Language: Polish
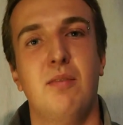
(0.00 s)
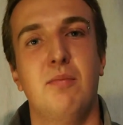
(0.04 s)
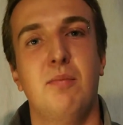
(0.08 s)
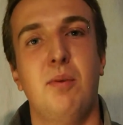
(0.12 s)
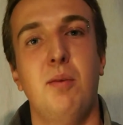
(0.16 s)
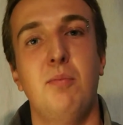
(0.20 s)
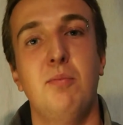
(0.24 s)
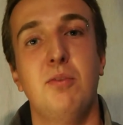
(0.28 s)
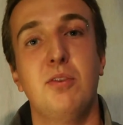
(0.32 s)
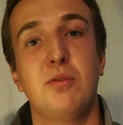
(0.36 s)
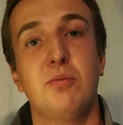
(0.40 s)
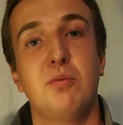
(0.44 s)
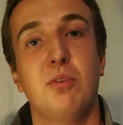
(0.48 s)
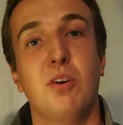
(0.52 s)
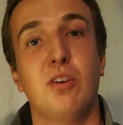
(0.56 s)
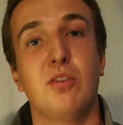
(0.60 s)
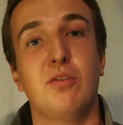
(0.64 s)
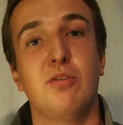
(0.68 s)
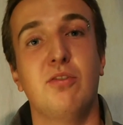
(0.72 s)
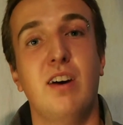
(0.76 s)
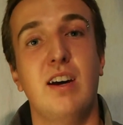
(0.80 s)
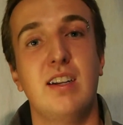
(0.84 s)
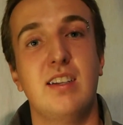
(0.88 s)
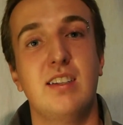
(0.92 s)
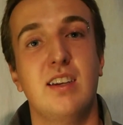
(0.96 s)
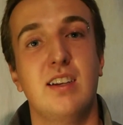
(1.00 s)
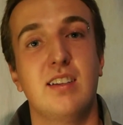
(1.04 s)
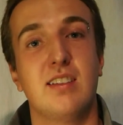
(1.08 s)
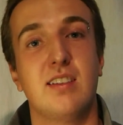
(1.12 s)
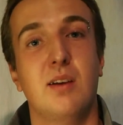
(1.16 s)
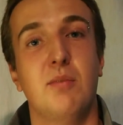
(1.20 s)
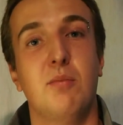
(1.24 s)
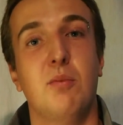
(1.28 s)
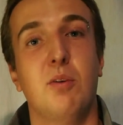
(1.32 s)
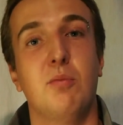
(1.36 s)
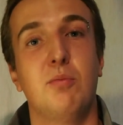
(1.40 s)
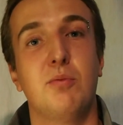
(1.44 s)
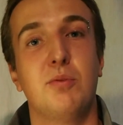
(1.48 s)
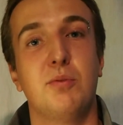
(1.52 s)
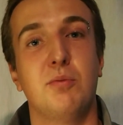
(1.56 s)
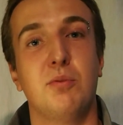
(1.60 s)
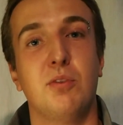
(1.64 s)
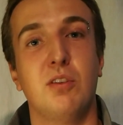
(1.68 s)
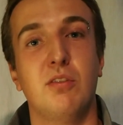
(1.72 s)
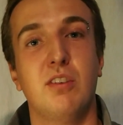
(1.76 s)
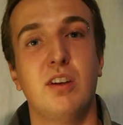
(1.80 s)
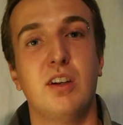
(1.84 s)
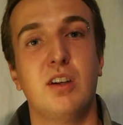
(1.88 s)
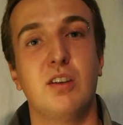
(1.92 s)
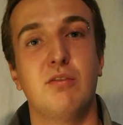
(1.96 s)
Pomysł otwarcia
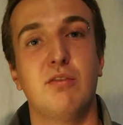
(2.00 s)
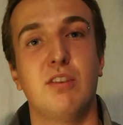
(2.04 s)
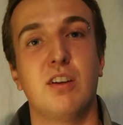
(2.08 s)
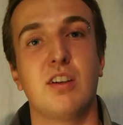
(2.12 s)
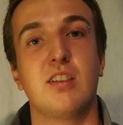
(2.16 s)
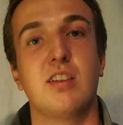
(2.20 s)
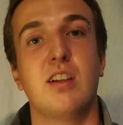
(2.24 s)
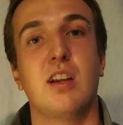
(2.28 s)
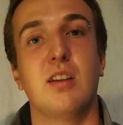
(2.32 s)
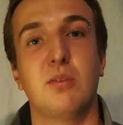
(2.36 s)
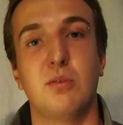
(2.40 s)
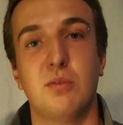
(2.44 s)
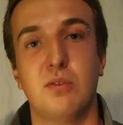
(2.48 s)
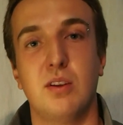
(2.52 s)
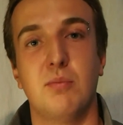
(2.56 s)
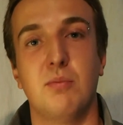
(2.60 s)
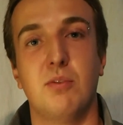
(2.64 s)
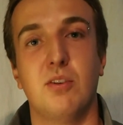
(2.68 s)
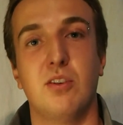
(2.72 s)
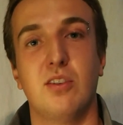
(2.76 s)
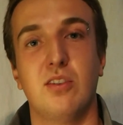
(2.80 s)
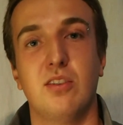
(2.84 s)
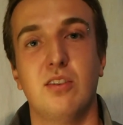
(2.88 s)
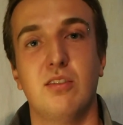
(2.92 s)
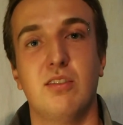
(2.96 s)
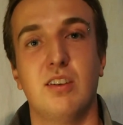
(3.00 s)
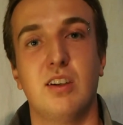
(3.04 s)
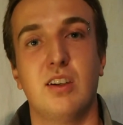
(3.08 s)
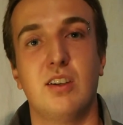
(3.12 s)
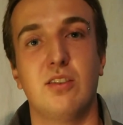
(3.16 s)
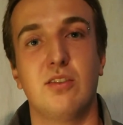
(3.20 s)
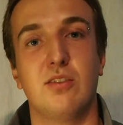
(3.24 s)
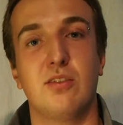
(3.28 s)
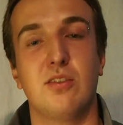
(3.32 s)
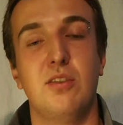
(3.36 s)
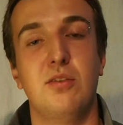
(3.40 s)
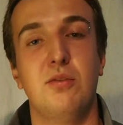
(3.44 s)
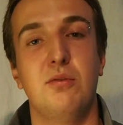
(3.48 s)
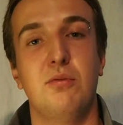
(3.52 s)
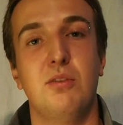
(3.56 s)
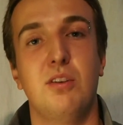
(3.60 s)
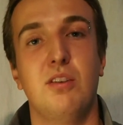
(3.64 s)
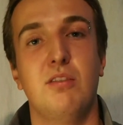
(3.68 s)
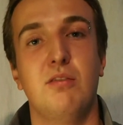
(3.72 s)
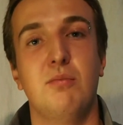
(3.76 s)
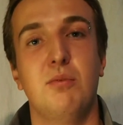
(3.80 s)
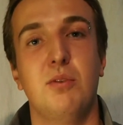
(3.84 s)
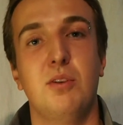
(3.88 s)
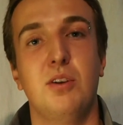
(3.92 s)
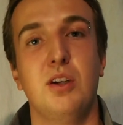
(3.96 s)
samoobsługowego warsztatu samochodowego zrodził się
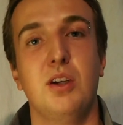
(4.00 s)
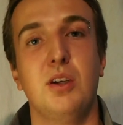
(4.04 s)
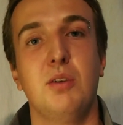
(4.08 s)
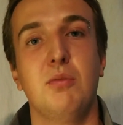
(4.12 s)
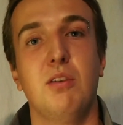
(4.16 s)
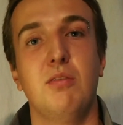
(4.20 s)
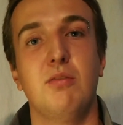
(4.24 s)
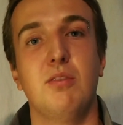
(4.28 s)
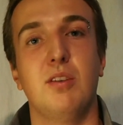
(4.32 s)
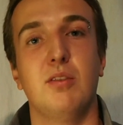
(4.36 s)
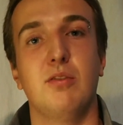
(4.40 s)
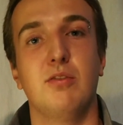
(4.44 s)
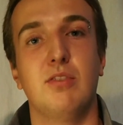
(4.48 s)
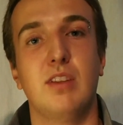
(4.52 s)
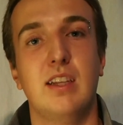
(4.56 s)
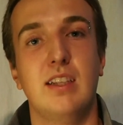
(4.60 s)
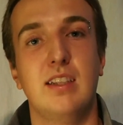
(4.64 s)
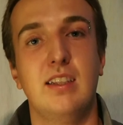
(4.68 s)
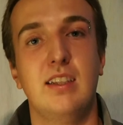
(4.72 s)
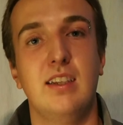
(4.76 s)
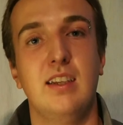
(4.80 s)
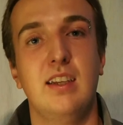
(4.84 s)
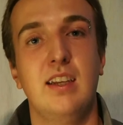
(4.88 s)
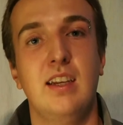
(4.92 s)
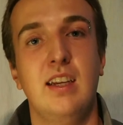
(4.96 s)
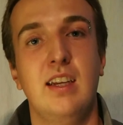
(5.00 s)
w mojej głowie wtedy,